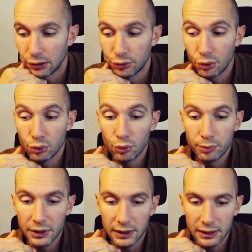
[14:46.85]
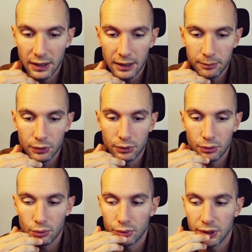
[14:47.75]
dans le groupe Telegram,
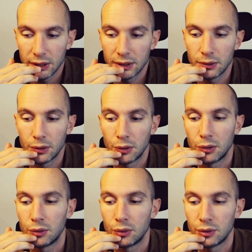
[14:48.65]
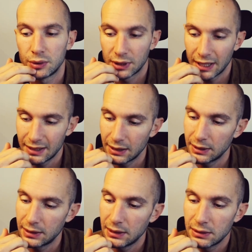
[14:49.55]
on est 4,
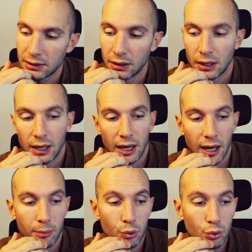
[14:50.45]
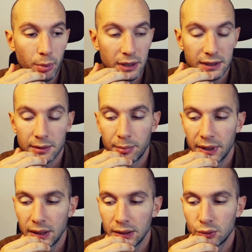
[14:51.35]
5, 6 à beaucoup
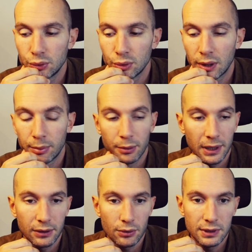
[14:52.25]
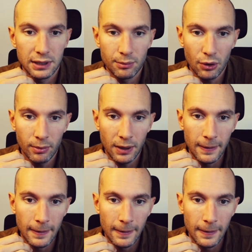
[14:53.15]
participer sur à peu près 36 membres.